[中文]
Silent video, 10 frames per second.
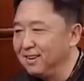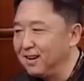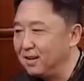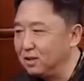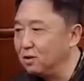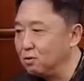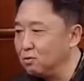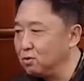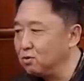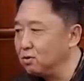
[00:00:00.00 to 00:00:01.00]
哎，叫我
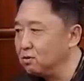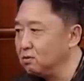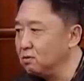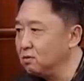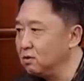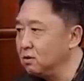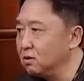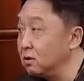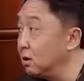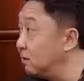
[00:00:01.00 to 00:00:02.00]
过去，说
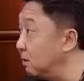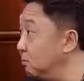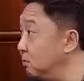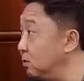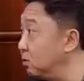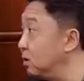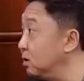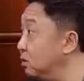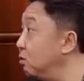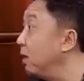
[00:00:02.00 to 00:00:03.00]
哥，咱们有一
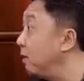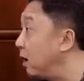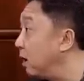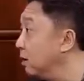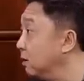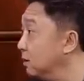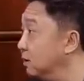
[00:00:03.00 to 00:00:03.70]
个新段子啊。